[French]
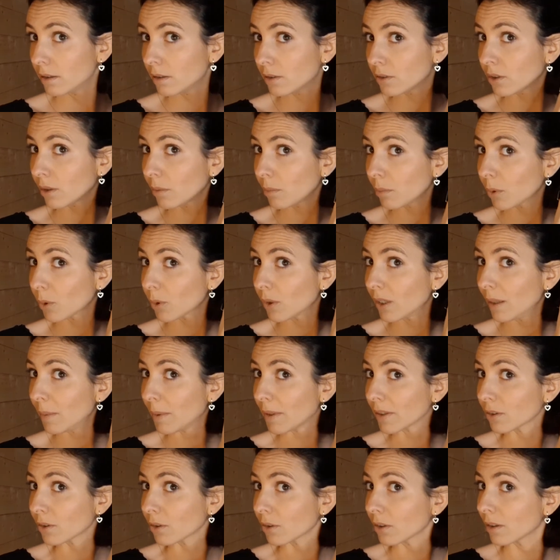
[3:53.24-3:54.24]
Sans me brûler
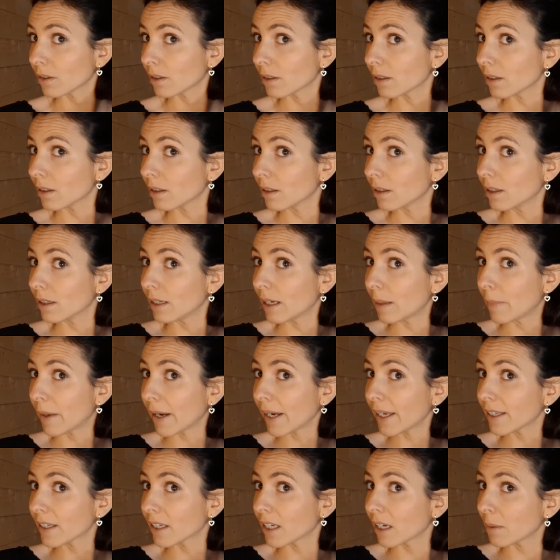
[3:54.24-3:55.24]
parce que
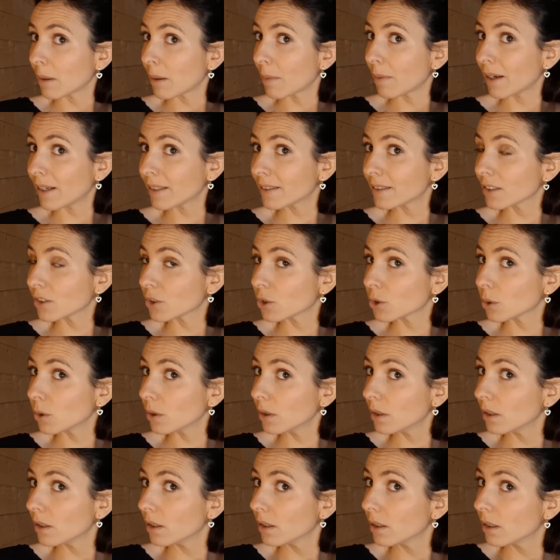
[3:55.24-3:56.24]
l'appareil est quand même assez
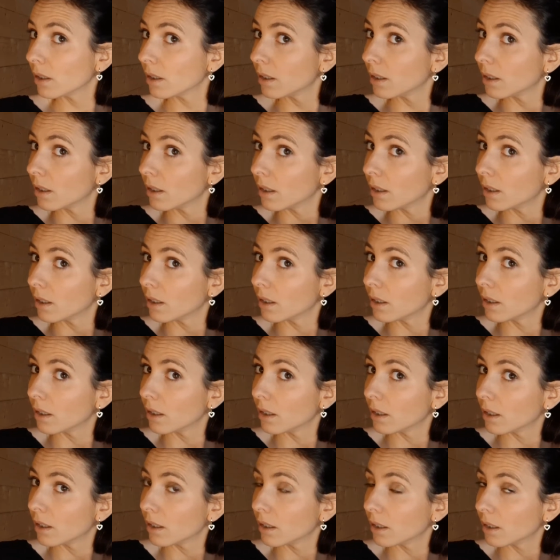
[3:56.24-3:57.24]
chaud.
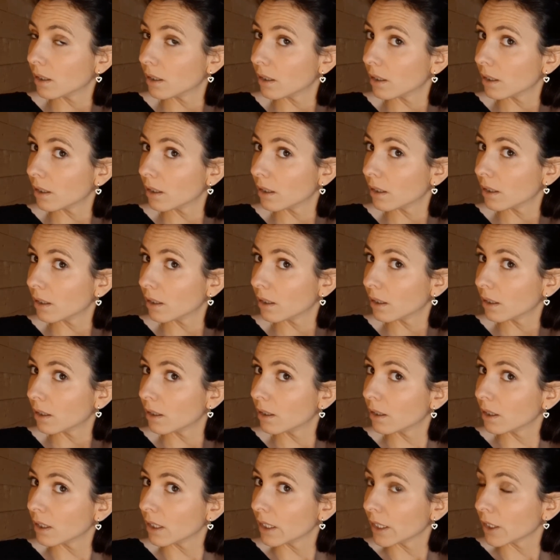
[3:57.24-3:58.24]

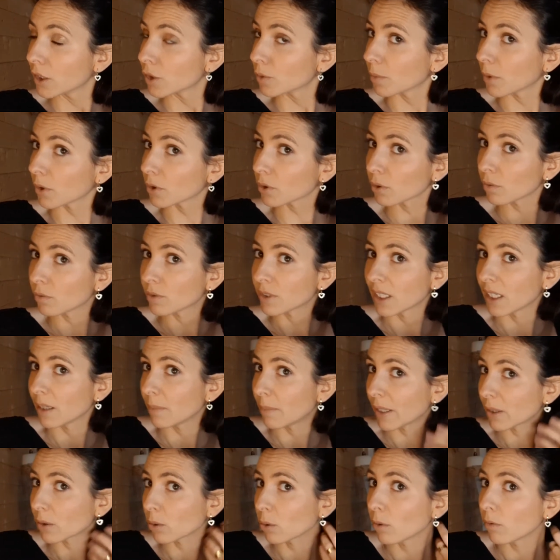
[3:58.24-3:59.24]
Je pense que vous n'allez
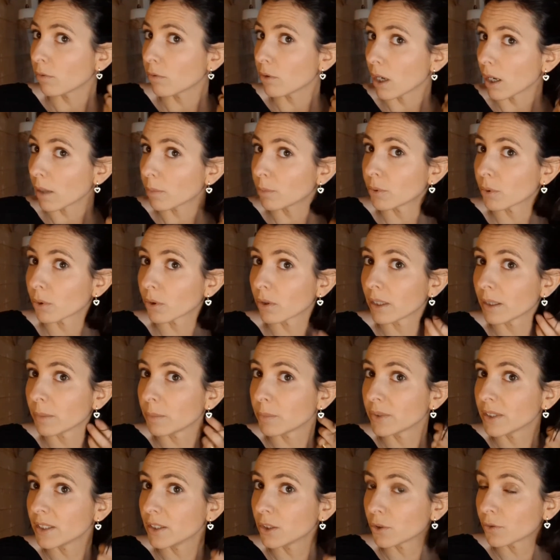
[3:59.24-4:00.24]
pas trop voir pour les
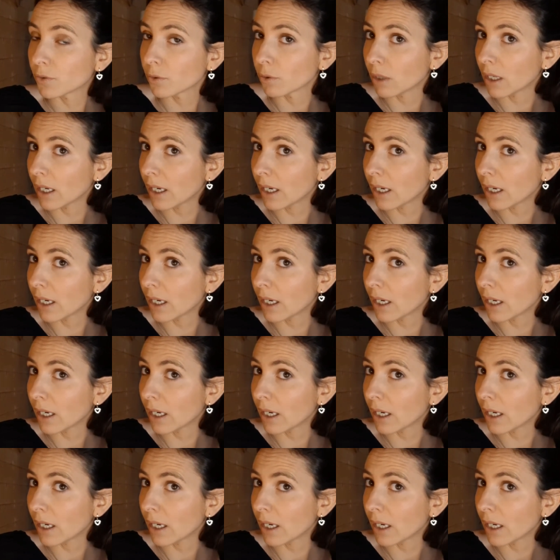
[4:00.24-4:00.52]
petits cheveux